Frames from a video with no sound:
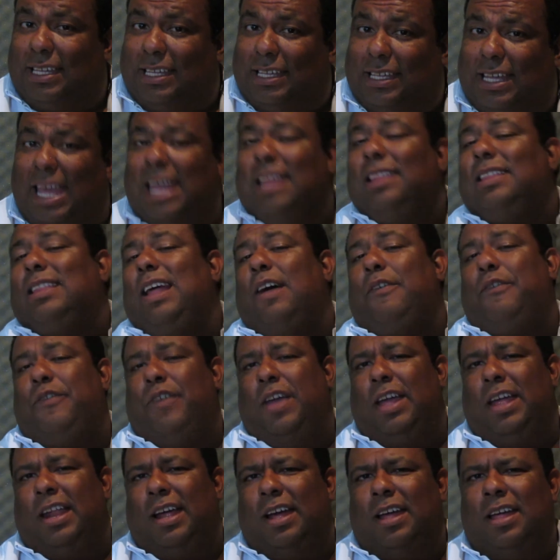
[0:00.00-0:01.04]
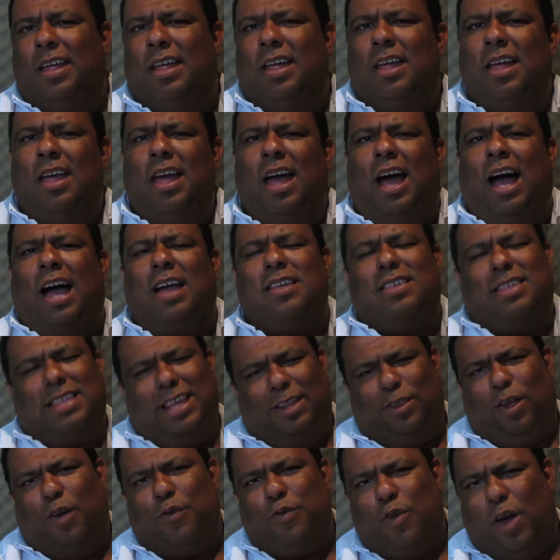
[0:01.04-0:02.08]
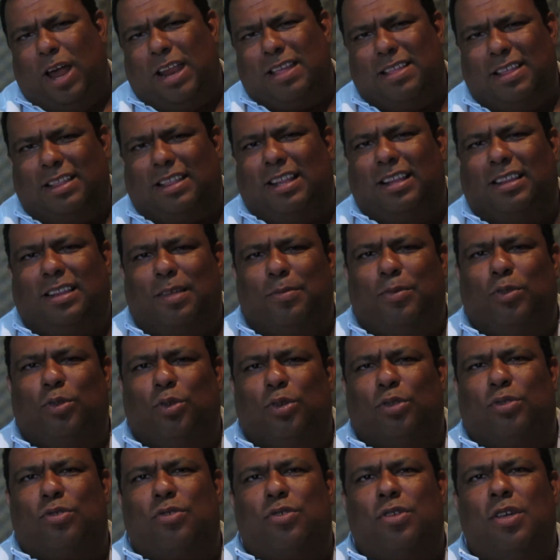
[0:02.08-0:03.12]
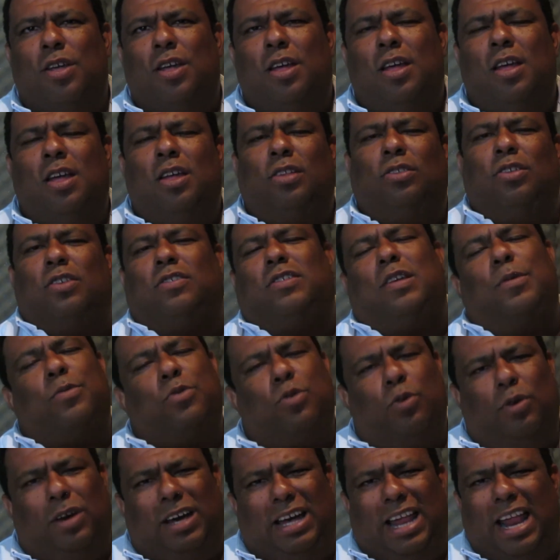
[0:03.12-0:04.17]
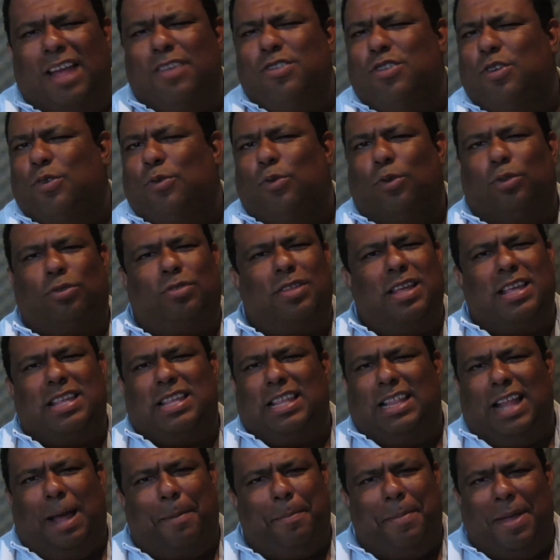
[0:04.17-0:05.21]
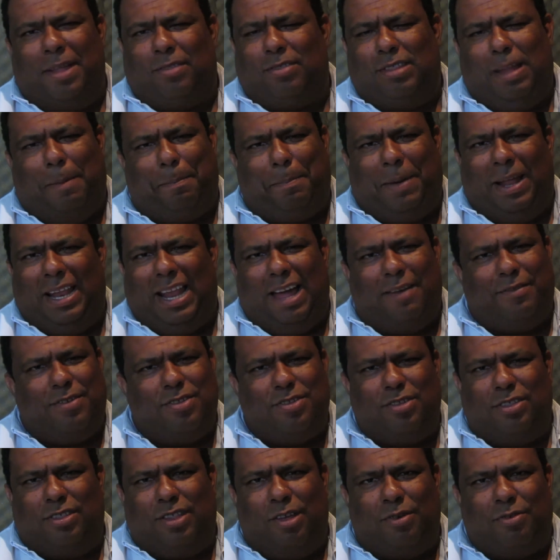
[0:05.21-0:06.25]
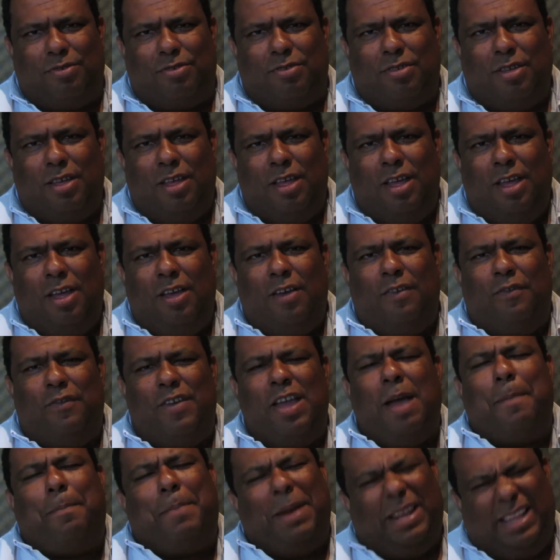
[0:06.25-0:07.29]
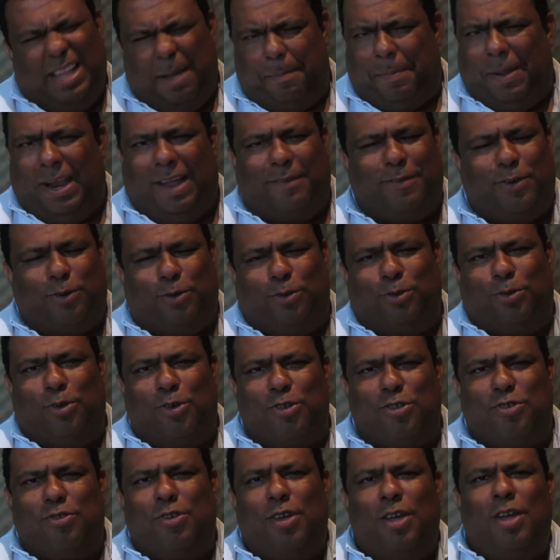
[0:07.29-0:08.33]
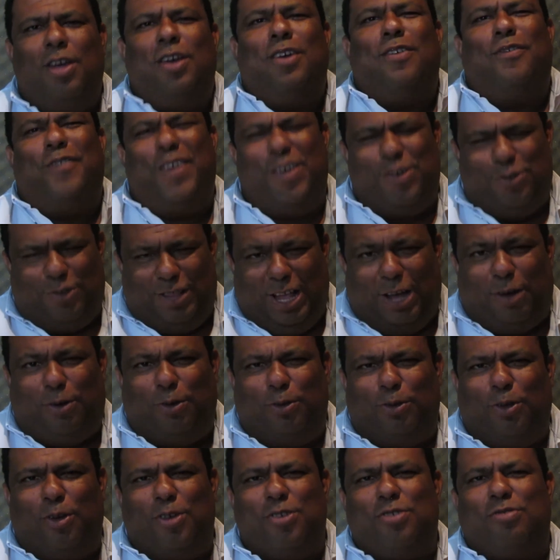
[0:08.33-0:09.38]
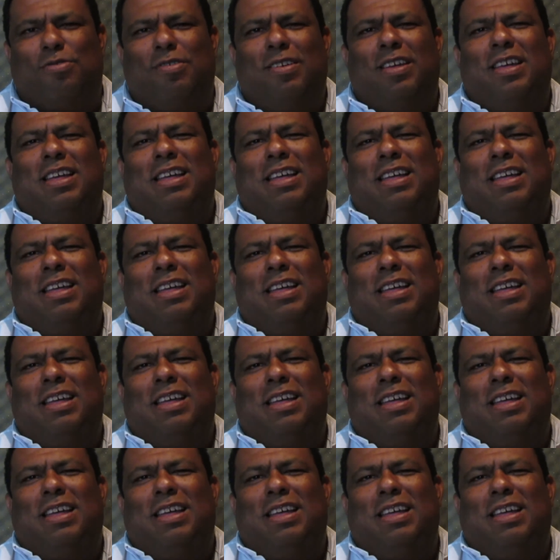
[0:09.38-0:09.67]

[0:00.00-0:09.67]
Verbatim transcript: quinta-feira, às 19 horas e 30 minutos, nós temos o um grande culto de ensinamento da palavra de Deus. Venha aprender a palavra conosco, venha estar conosco.